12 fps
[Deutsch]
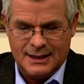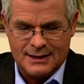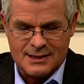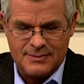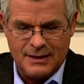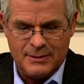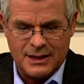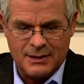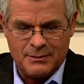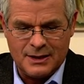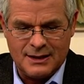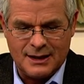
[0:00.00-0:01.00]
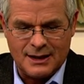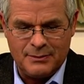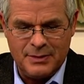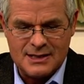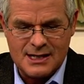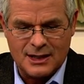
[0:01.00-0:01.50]
das will man im
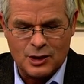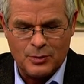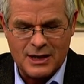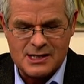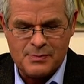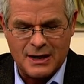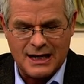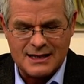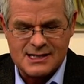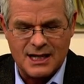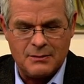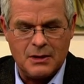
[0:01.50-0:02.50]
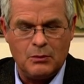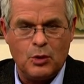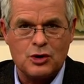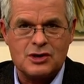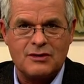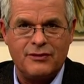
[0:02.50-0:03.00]
Therapiezentrum Esperanza im
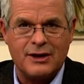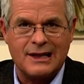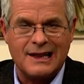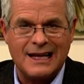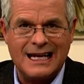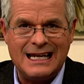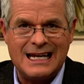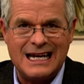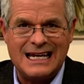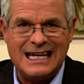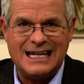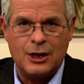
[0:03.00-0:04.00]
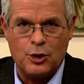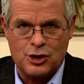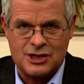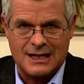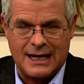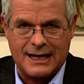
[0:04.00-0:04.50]
Mostviertel in
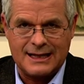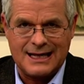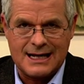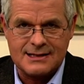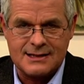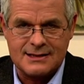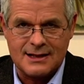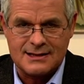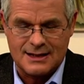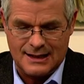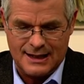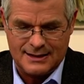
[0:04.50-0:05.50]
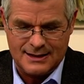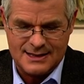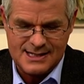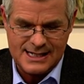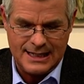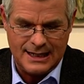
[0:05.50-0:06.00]
Niederösterreich. Das ist das erklärte
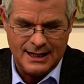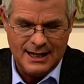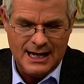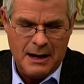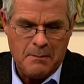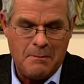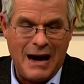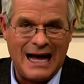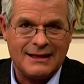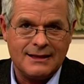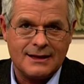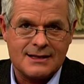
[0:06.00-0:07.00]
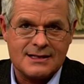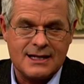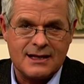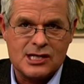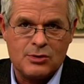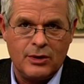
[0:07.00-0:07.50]
Ziel. Mann, das
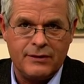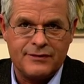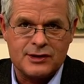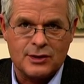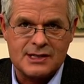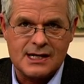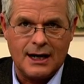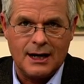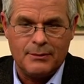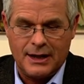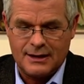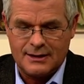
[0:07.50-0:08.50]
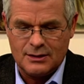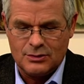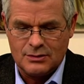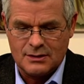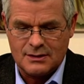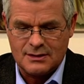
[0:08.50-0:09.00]
sind zwölf Sozialarbeiter
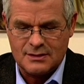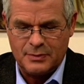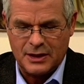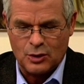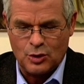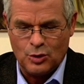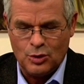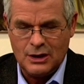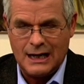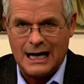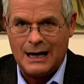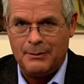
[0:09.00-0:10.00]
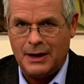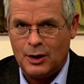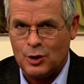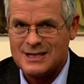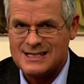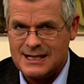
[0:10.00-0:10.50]
und Pädagogen, aber
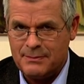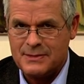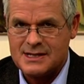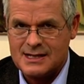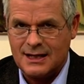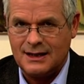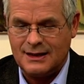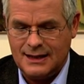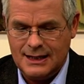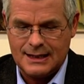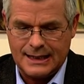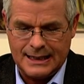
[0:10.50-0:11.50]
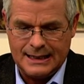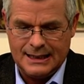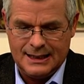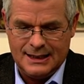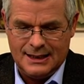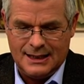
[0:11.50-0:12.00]
auch 70 Tiere.
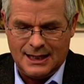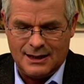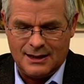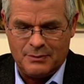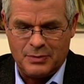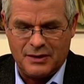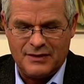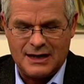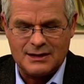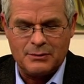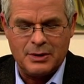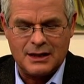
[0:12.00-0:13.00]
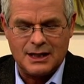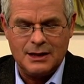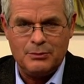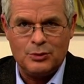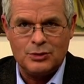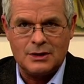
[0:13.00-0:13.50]
Ein privater
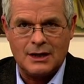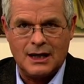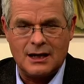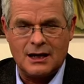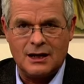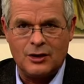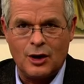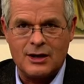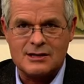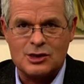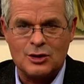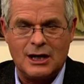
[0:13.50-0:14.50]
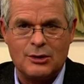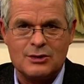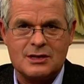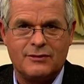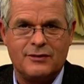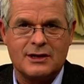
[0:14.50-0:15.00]
Betrieb und ein neues
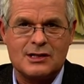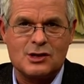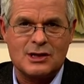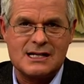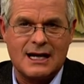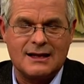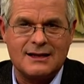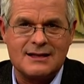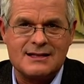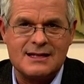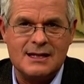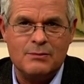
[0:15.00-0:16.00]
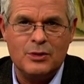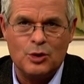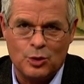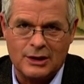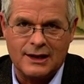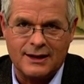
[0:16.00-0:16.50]
Zuhause für zurzeit sieben
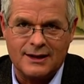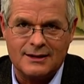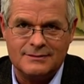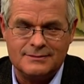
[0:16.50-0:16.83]
Jugendliche.